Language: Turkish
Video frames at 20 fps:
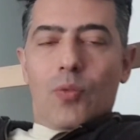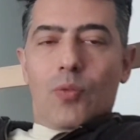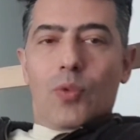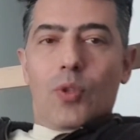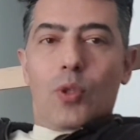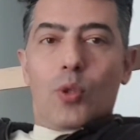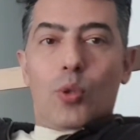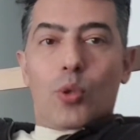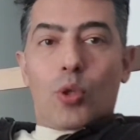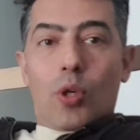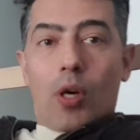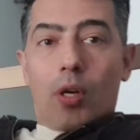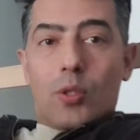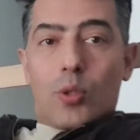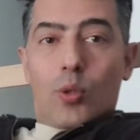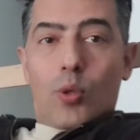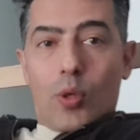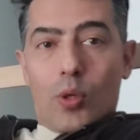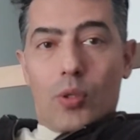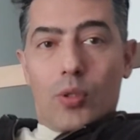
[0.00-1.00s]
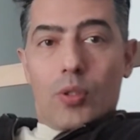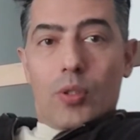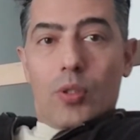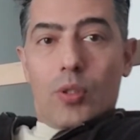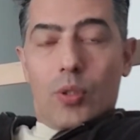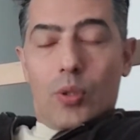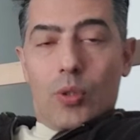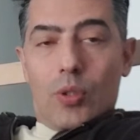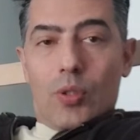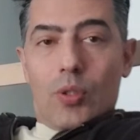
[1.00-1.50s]
Virüs kanserli,
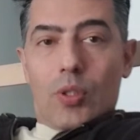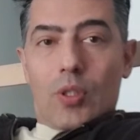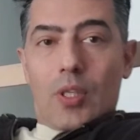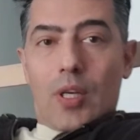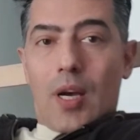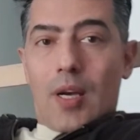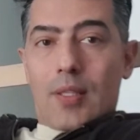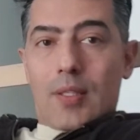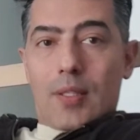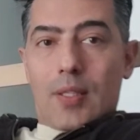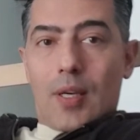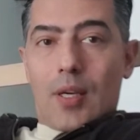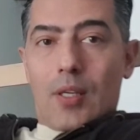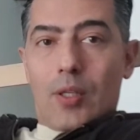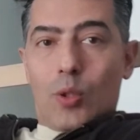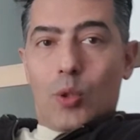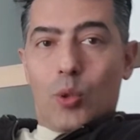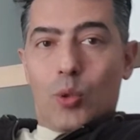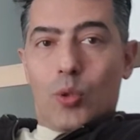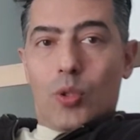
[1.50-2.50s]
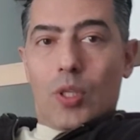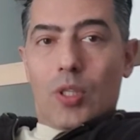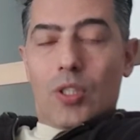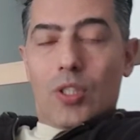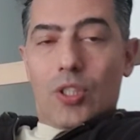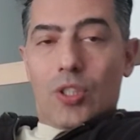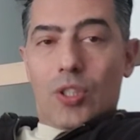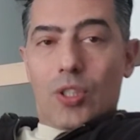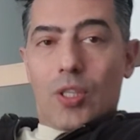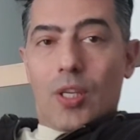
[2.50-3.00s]
kanserli
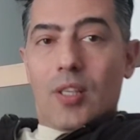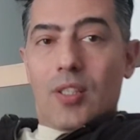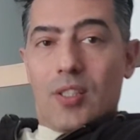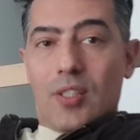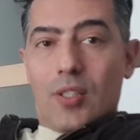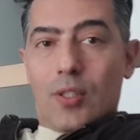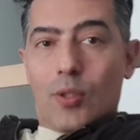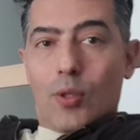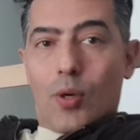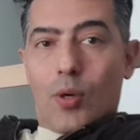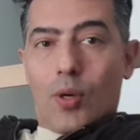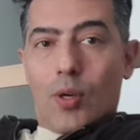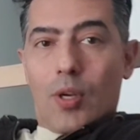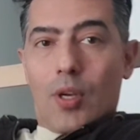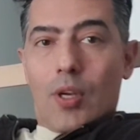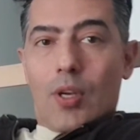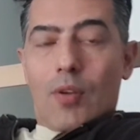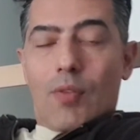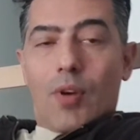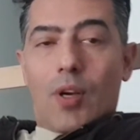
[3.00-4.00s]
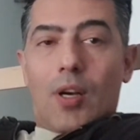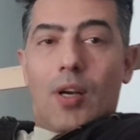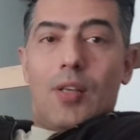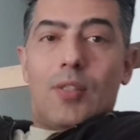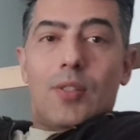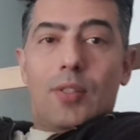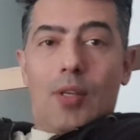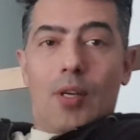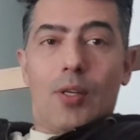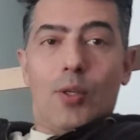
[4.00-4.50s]
hücrenin içine giriyor ve
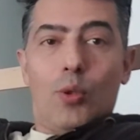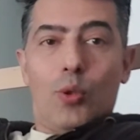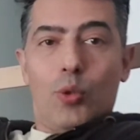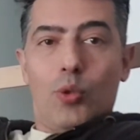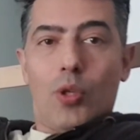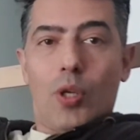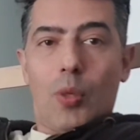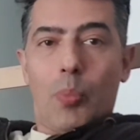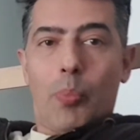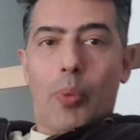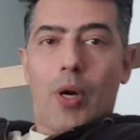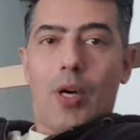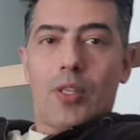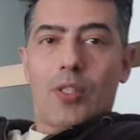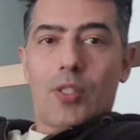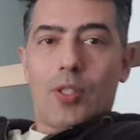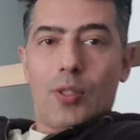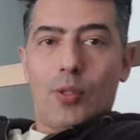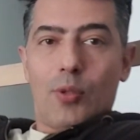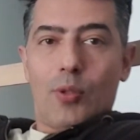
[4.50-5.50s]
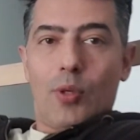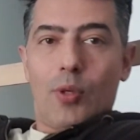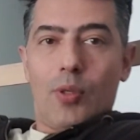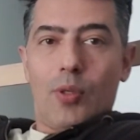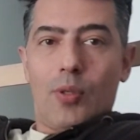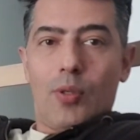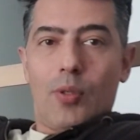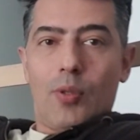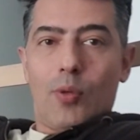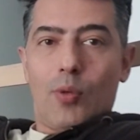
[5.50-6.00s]
kanserli hücreyi parçalıyor.
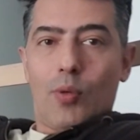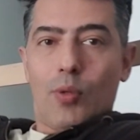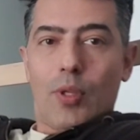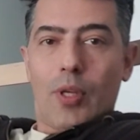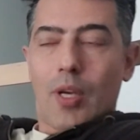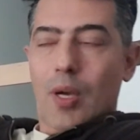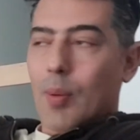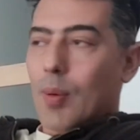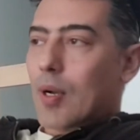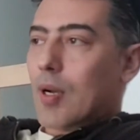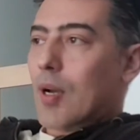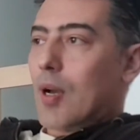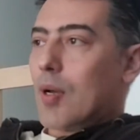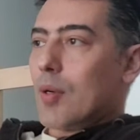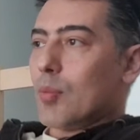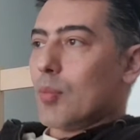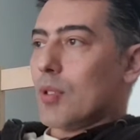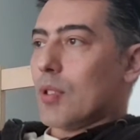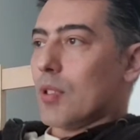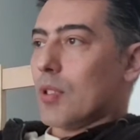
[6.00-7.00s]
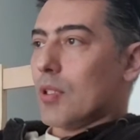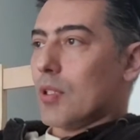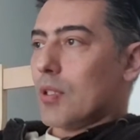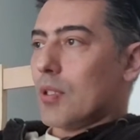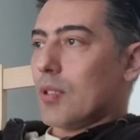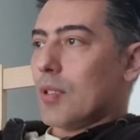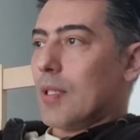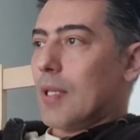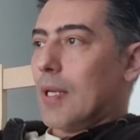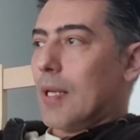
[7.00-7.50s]
Olaya bakar
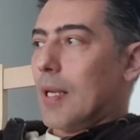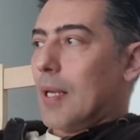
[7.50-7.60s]
mısınız?